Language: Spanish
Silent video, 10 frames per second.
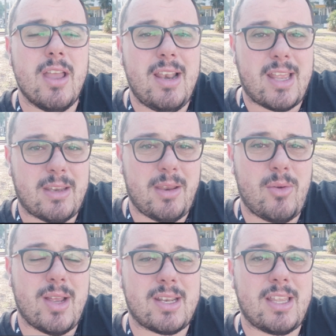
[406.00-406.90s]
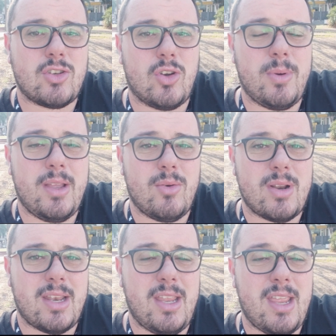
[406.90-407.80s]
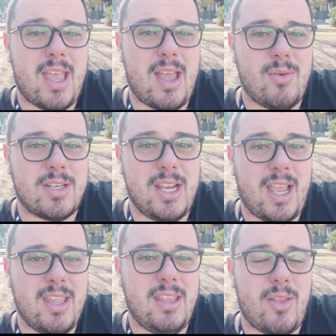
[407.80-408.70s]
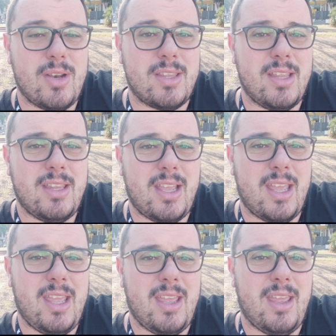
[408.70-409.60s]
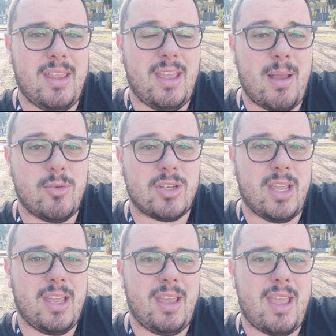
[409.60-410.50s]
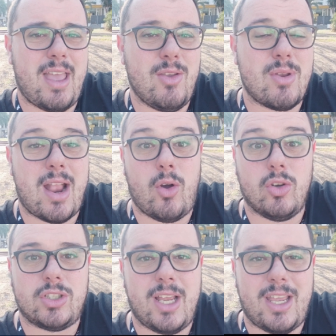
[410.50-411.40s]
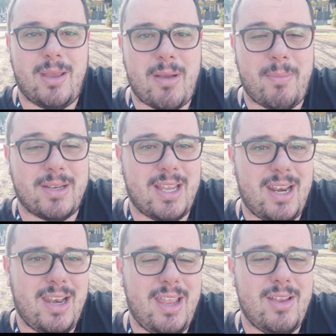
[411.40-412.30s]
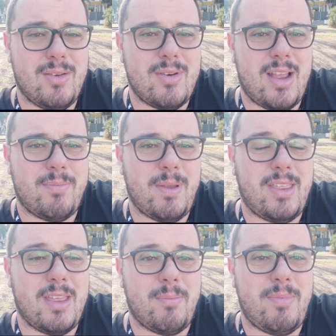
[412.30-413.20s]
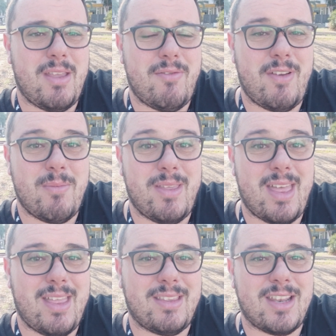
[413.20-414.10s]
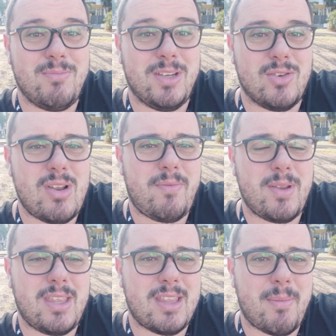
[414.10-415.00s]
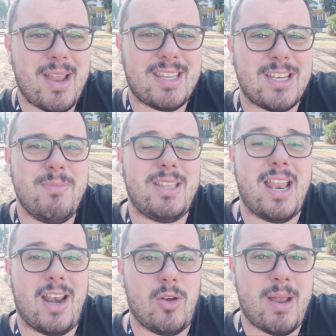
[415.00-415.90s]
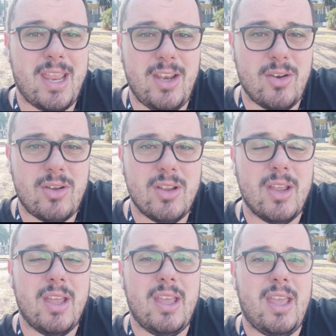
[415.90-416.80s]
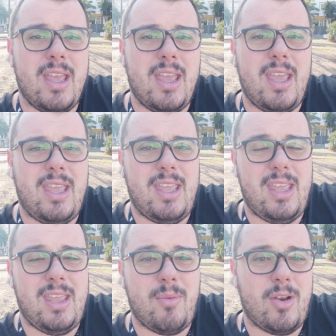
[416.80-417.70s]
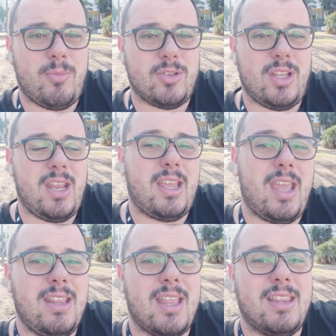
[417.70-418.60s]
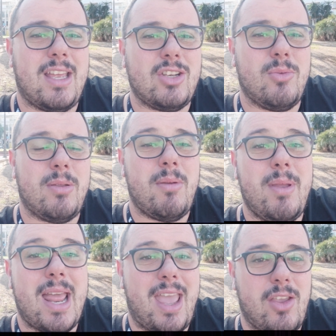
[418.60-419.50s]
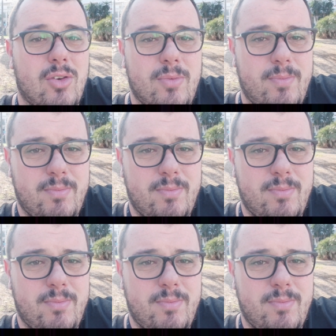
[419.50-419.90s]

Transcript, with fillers: La película trata sobre una niña, una chica india adolescente que, eh, digamos que hay una cosa que va a pasarle, una especie de, enfermedad de transmisión, una especie de va a transmitir algo maligno y bueno, pues tiene que intentar sobrevivir a ello.